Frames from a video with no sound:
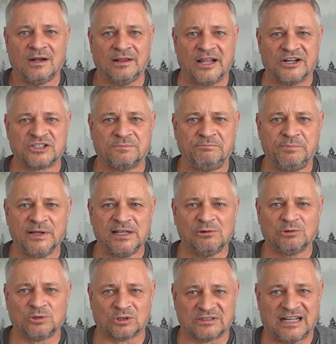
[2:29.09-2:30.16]
Lecz
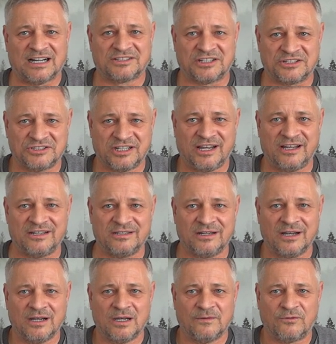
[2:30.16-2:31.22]
był to także dzień,
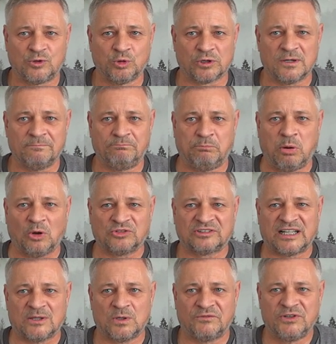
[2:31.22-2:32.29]
w którym
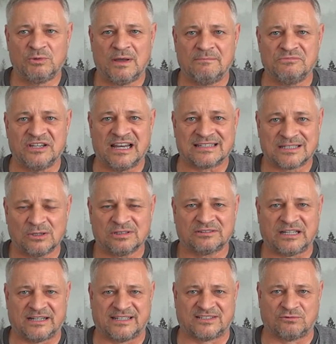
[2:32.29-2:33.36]
postanowiłem nie
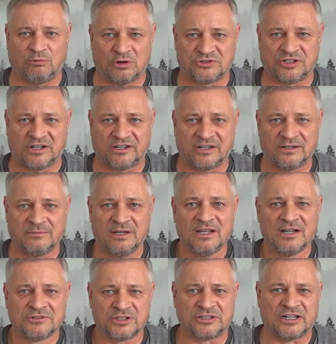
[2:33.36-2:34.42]
zostać złodziejem
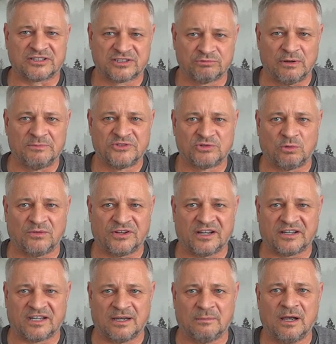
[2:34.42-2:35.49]
czy też złym
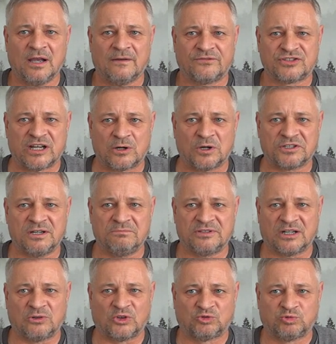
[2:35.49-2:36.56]
człowiekiem w szerokim
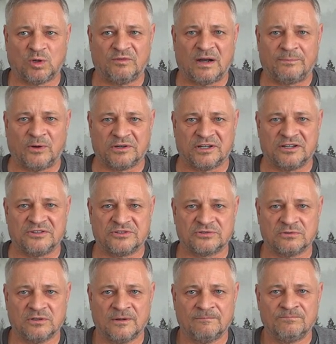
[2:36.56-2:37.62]
tego słowa
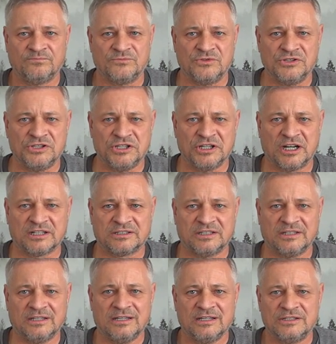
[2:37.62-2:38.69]
pojęciu.
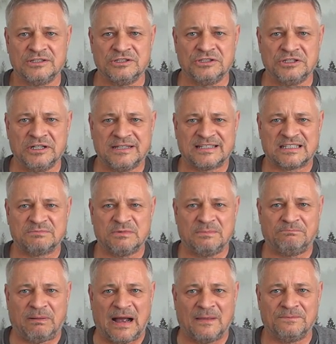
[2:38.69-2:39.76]
Nigdy nic mi
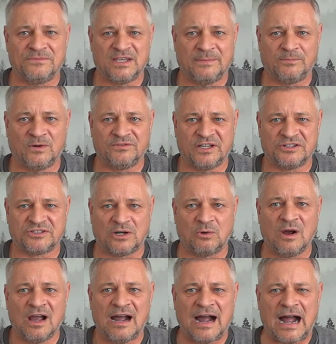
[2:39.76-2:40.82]
Pan nie
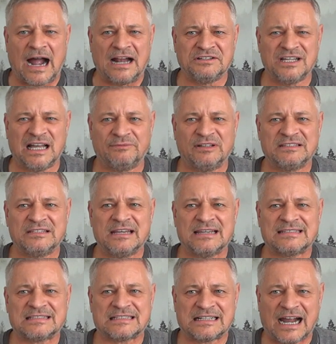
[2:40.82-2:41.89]
powiedział, ani nawet nie
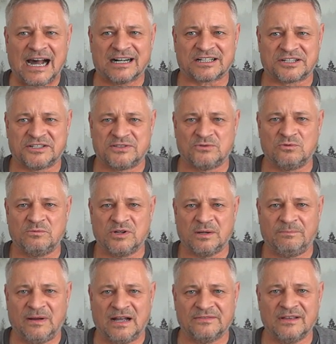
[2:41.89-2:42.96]
skarcił mnie
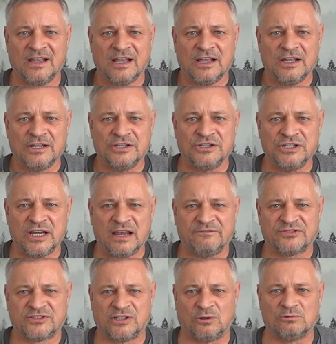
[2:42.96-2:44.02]
Pan, nie
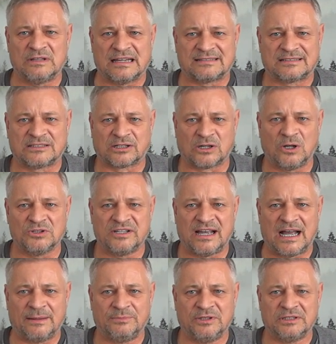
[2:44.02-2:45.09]
wziął na strony,
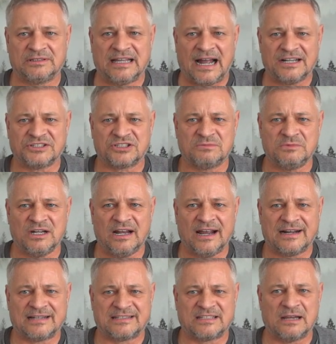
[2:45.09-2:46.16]
aby dać mi
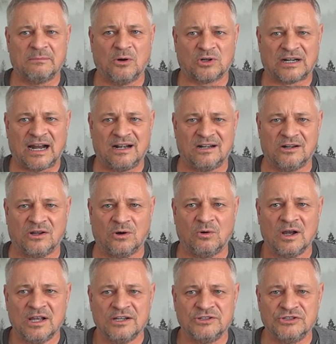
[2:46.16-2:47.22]
lekcję
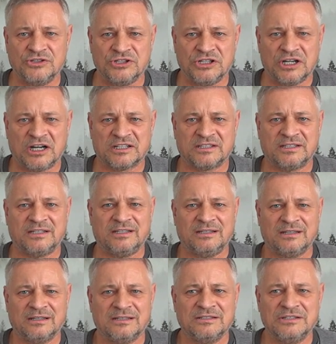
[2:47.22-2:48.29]
moralną. Nigdy,
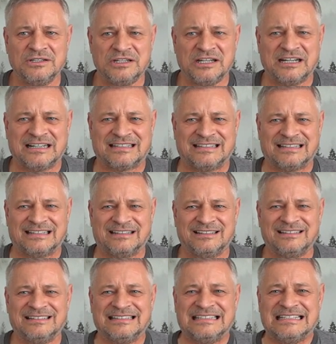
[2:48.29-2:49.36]
nigdy,
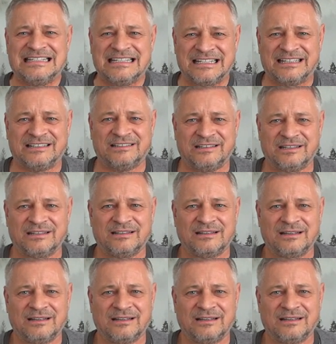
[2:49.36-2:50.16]
nigdy.